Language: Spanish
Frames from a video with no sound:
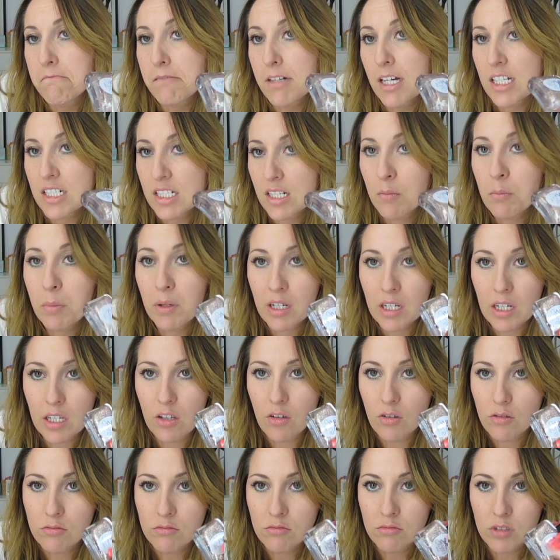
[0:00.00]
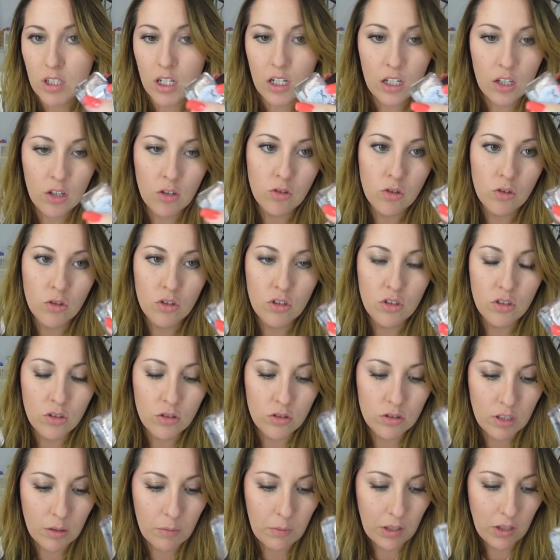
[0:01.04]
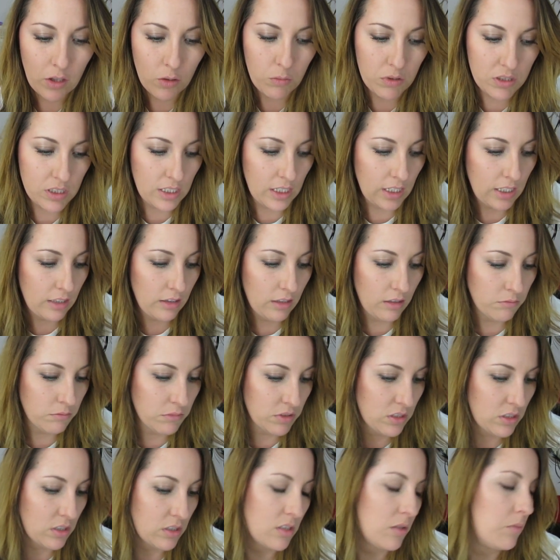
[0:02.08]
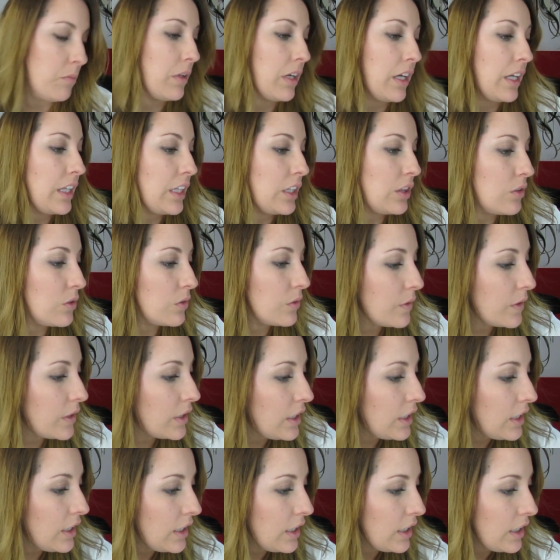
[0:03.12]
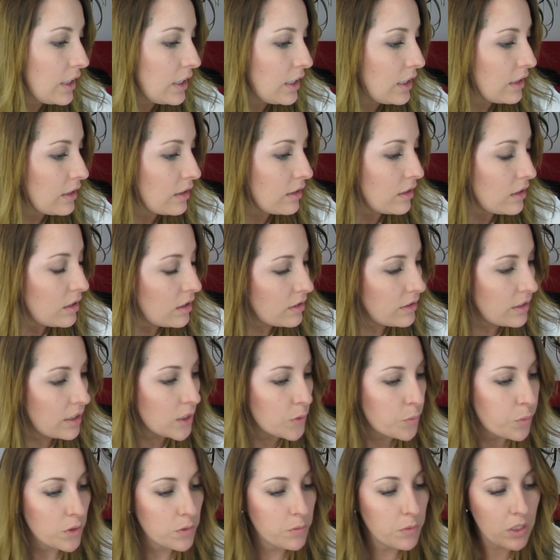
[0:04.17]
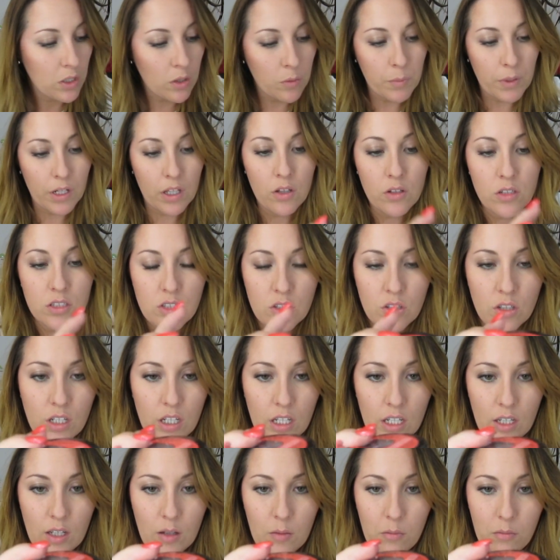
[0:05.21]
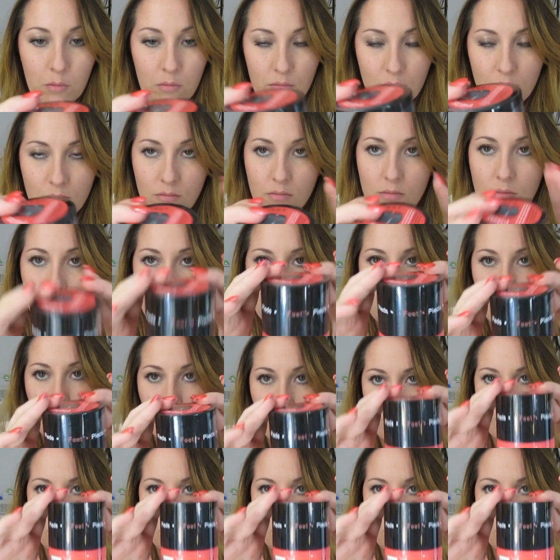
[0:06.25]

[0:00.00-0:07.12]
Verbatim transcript: Es el pequeño, hay otro tamaño más grande. Este es el pequeñito. Después me he comprado esto que hay